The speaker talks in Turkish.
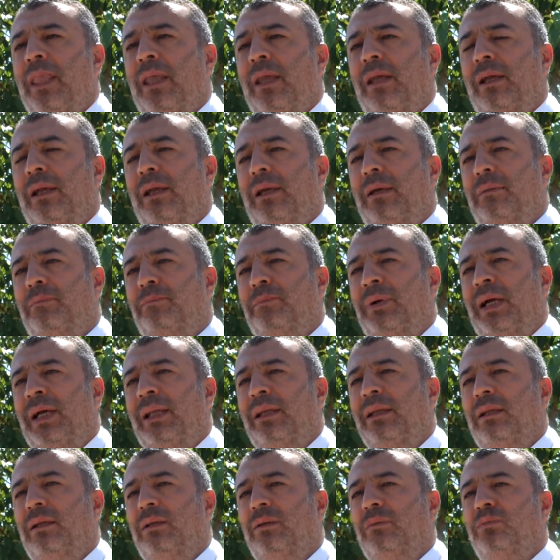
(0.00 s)
e,
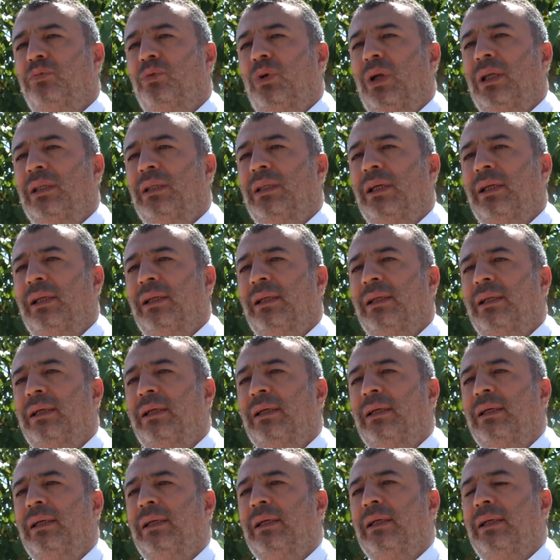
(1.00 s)
ben buradan
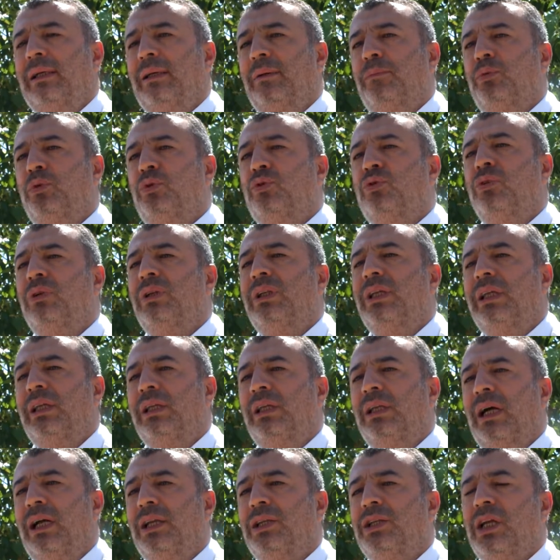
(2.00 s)
e, bütün
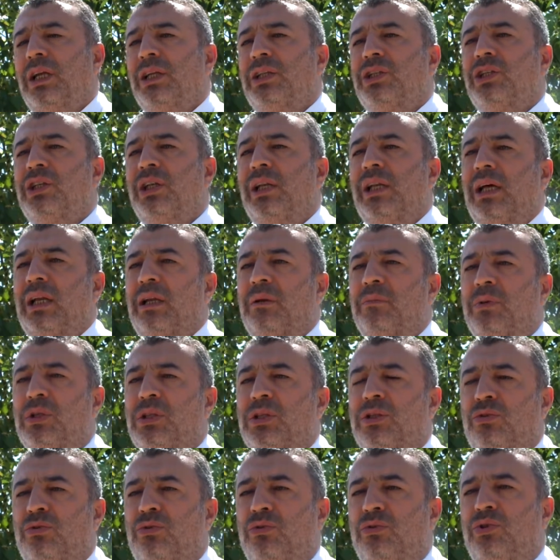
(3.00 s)

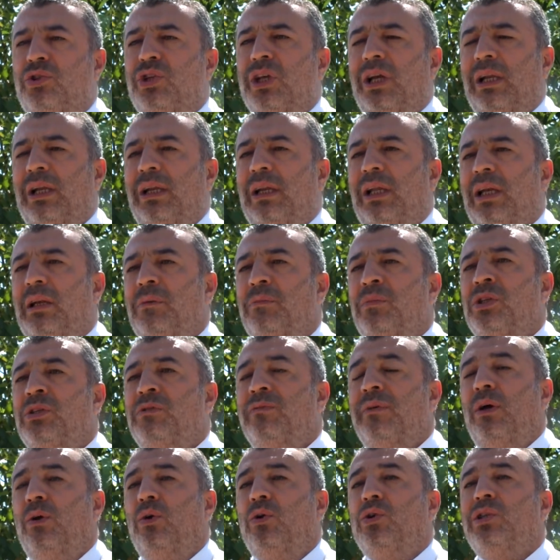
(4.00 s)
ihracatçılarımız,
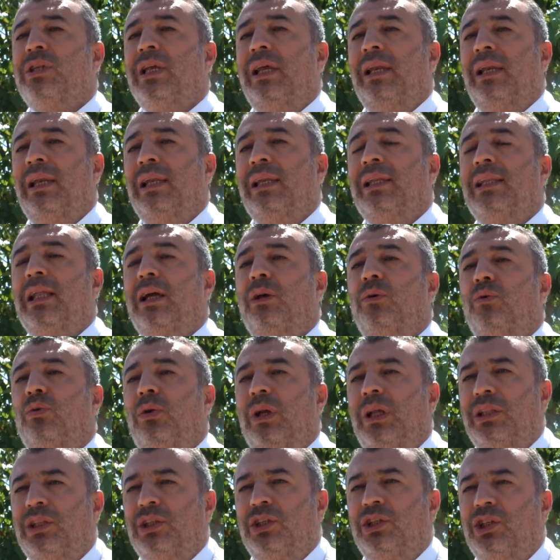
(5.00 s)
tüccarlarımız ve özellikle
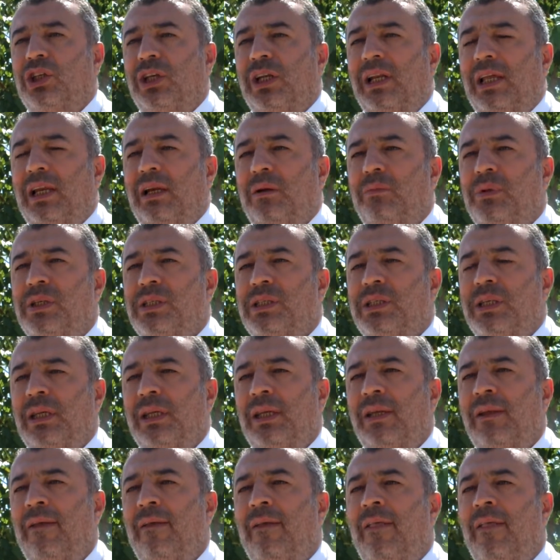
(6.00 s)
üreticilerimizin